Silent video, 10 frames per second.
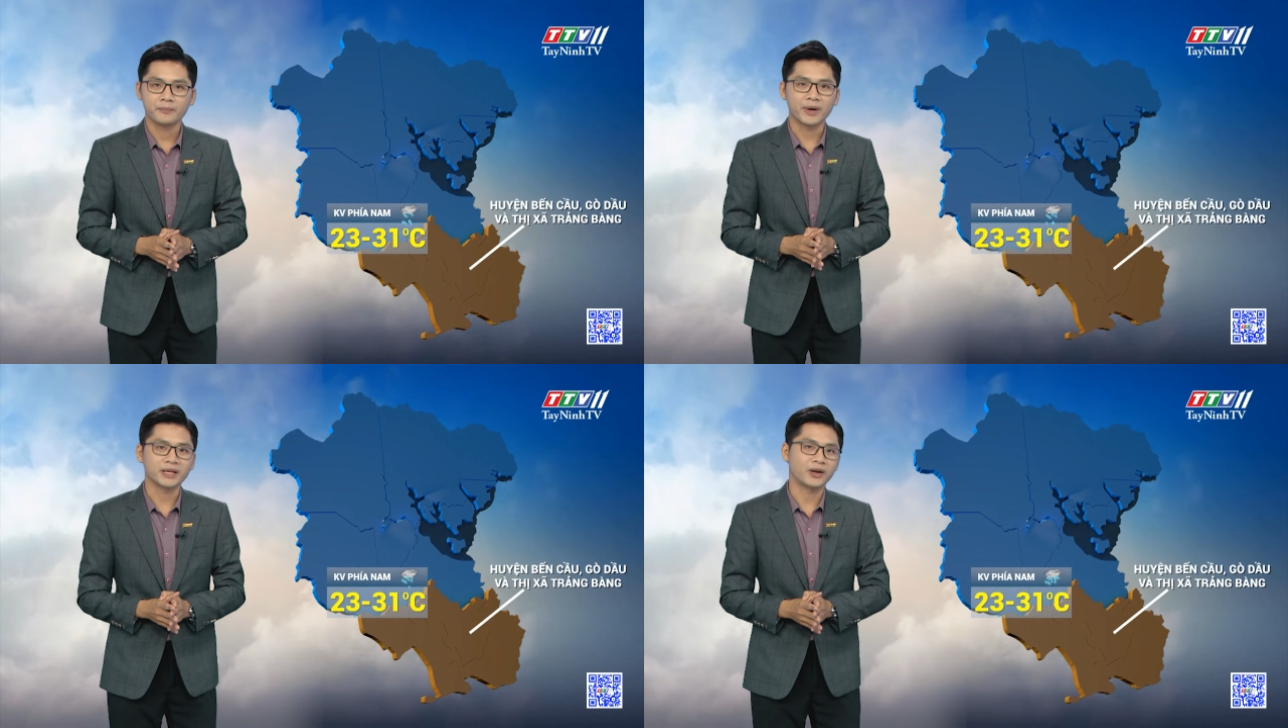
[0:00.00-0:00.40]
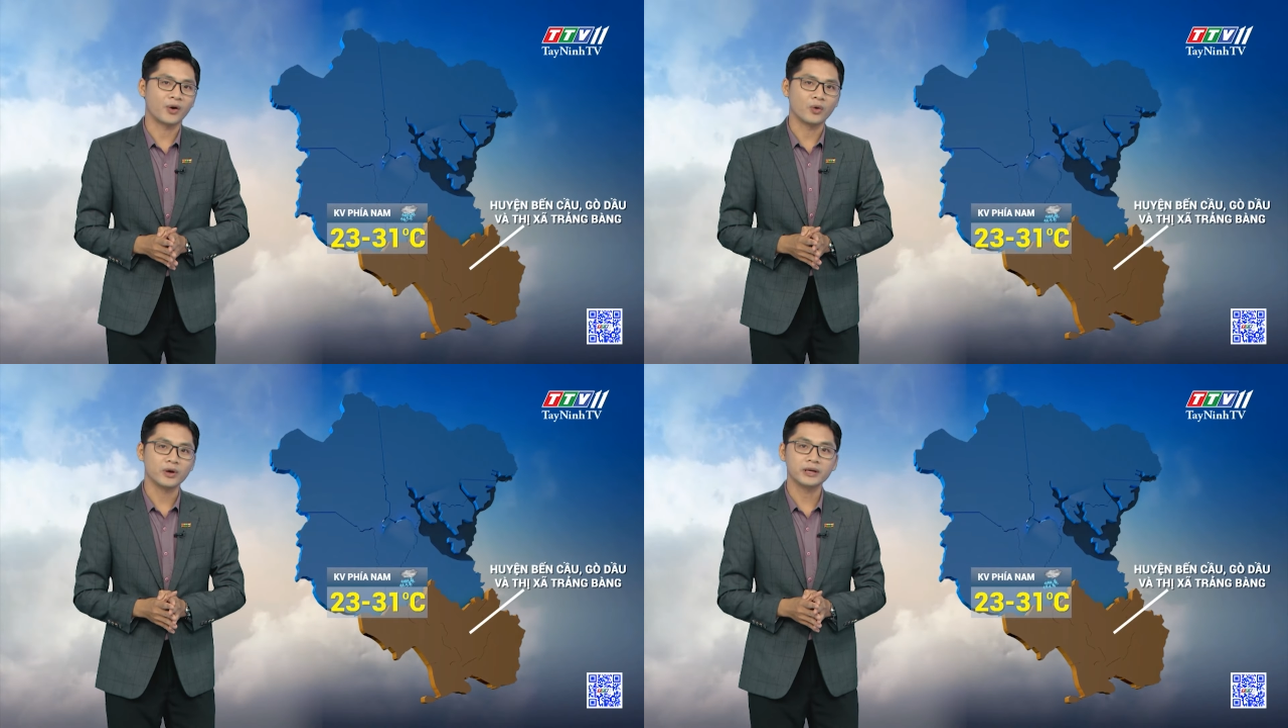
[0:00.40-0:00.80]
mây thay
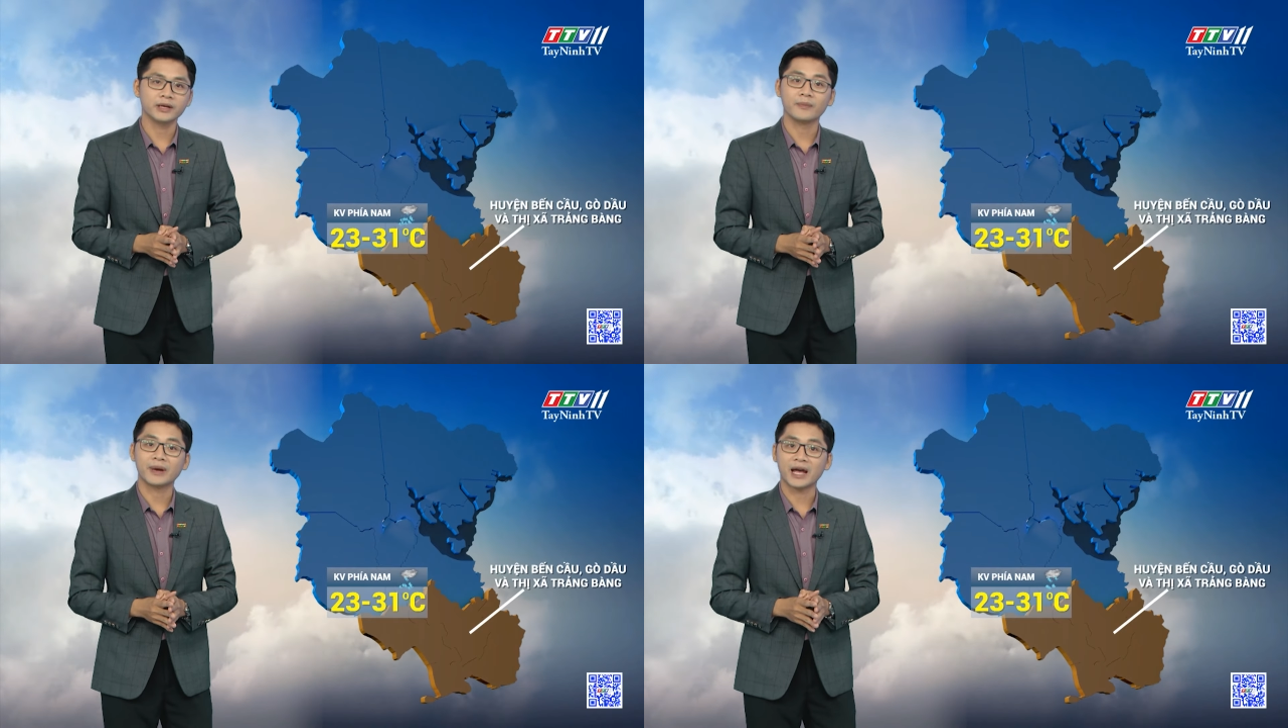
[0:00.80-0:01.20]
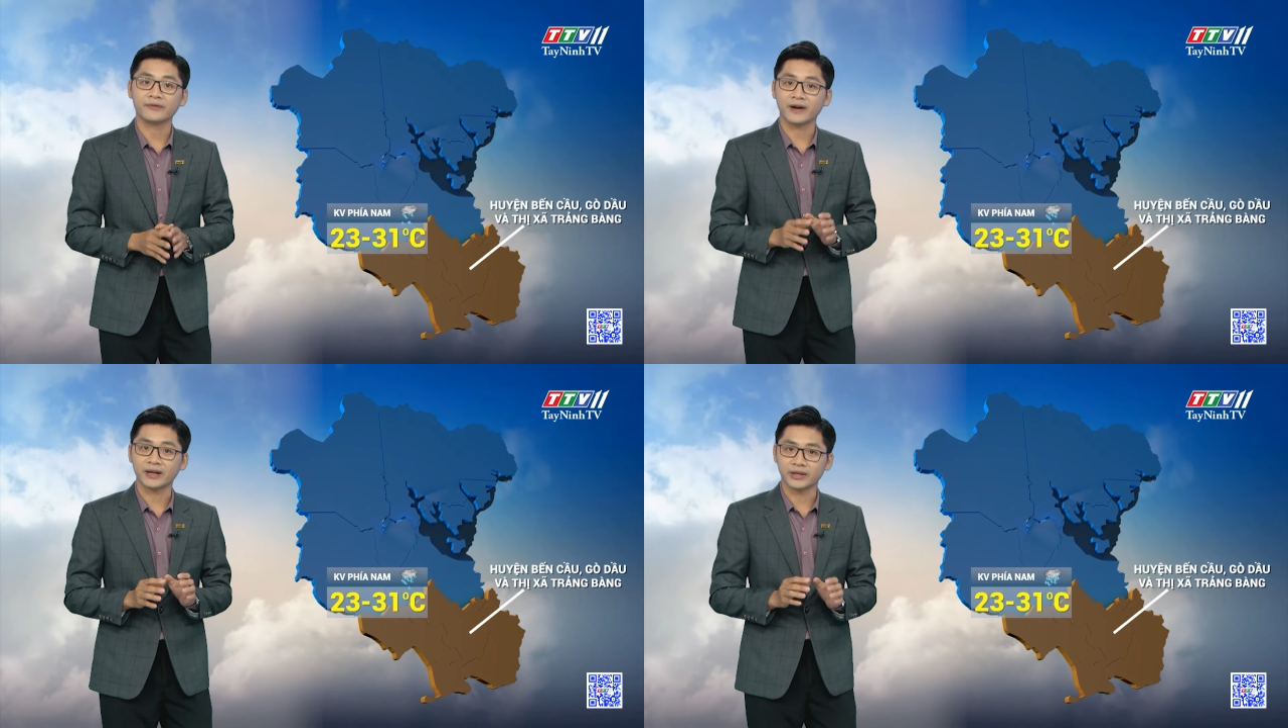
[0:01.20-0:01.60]
đổi, đêm nay
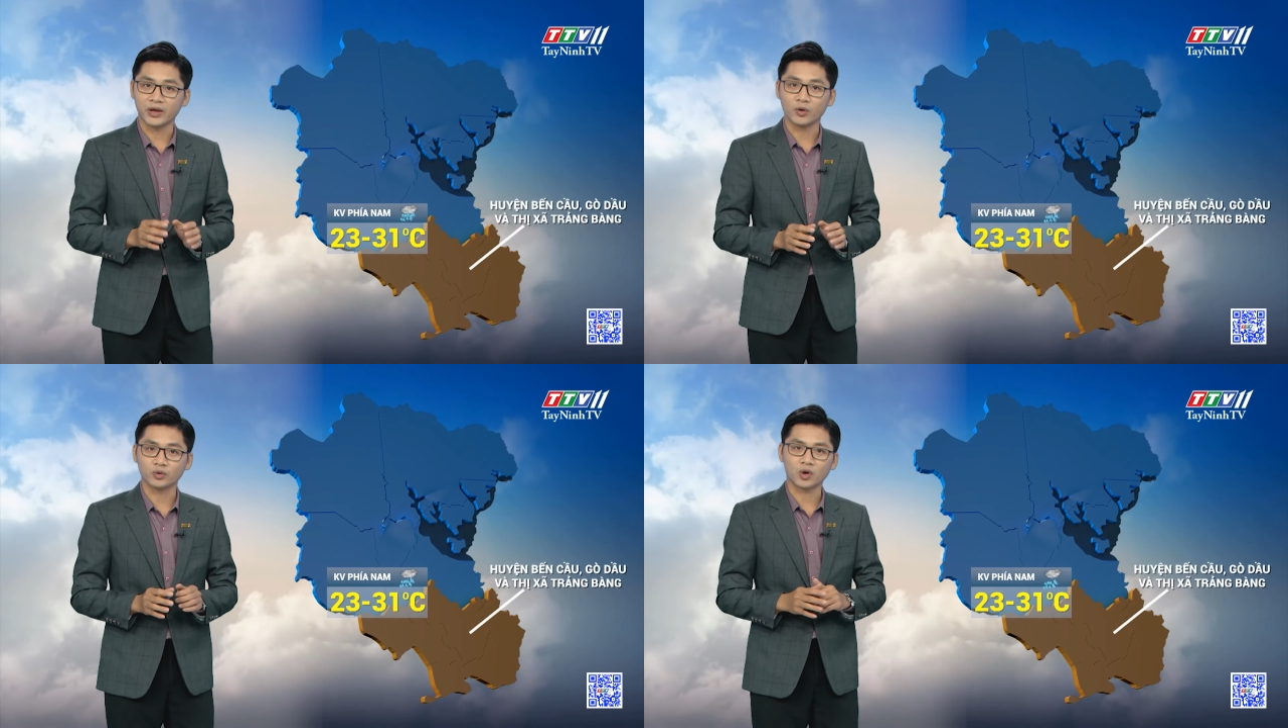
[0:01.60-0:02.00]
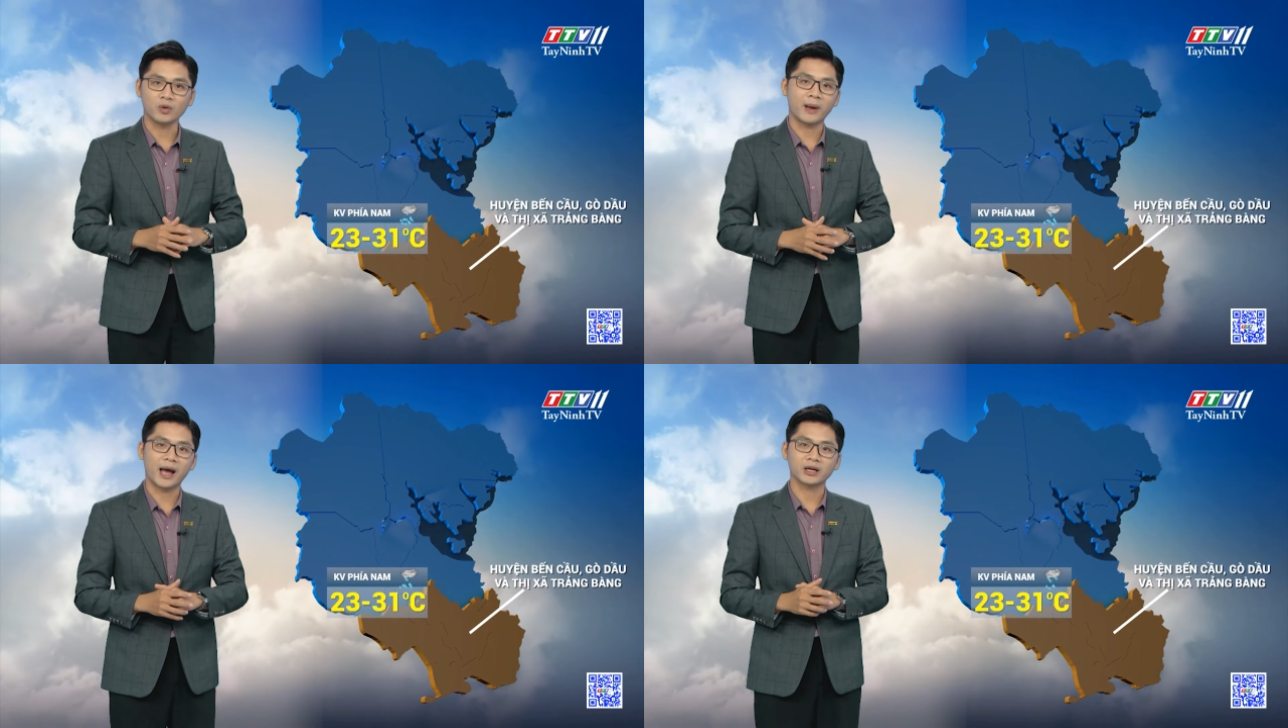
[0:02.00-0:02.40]
và chiều tối
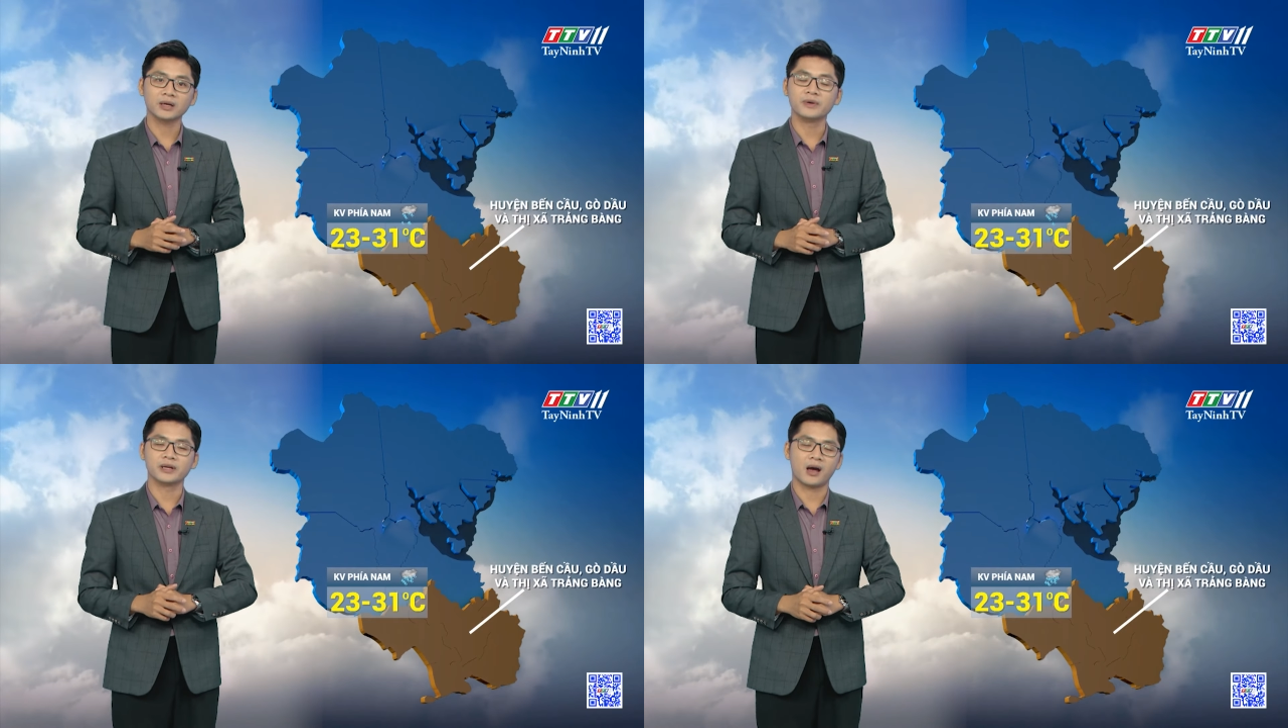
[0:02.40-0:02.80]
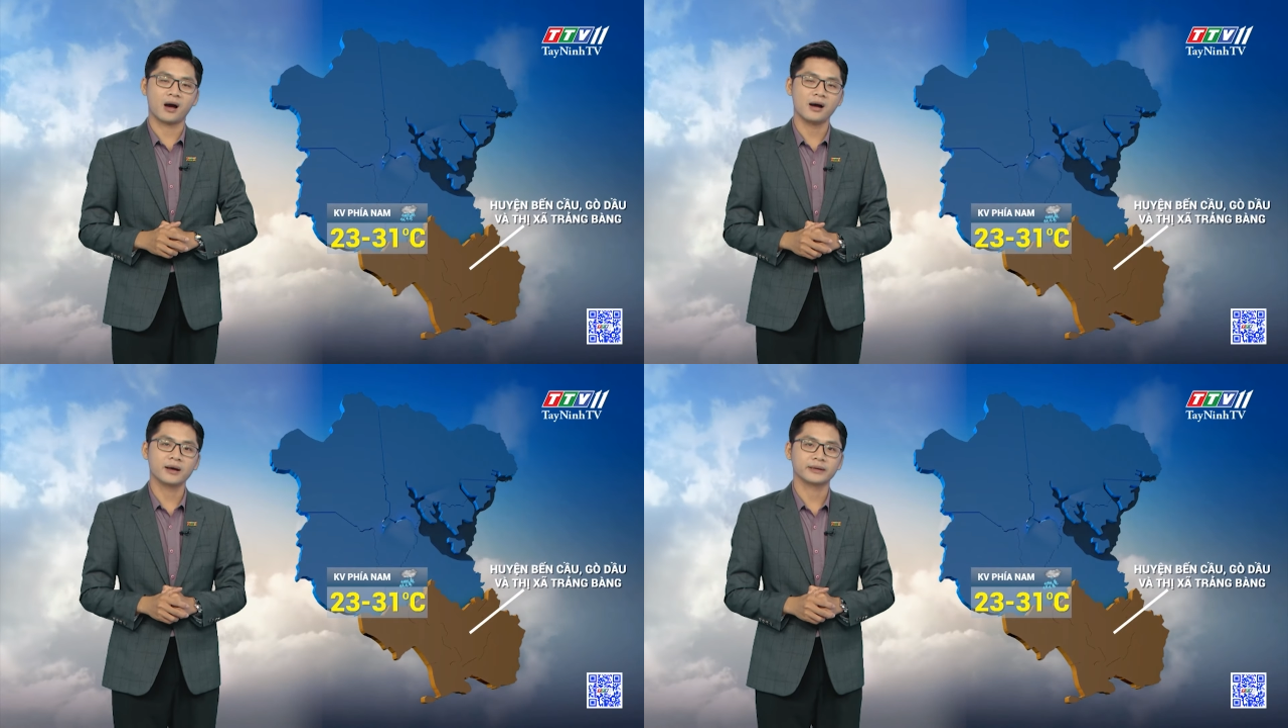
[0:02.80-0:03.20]
mai có mưa
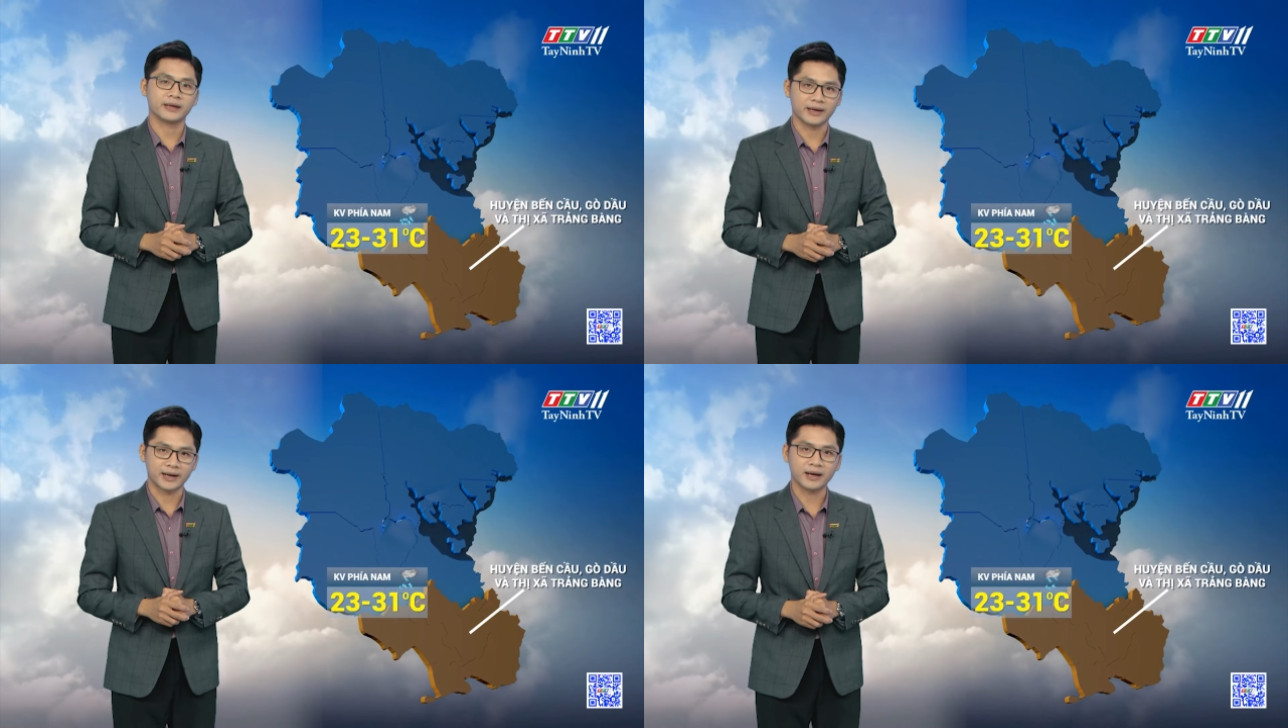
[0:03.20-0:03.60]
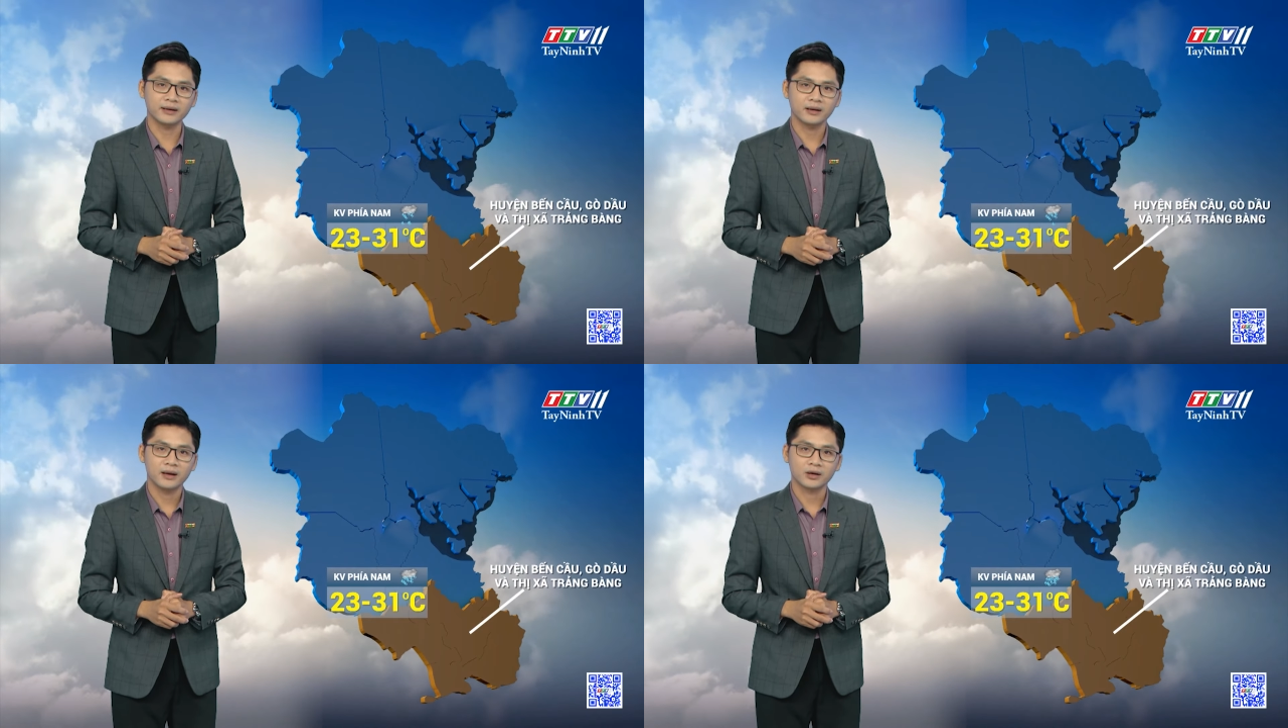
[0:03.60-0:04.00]
nhỏ, ngày nắng,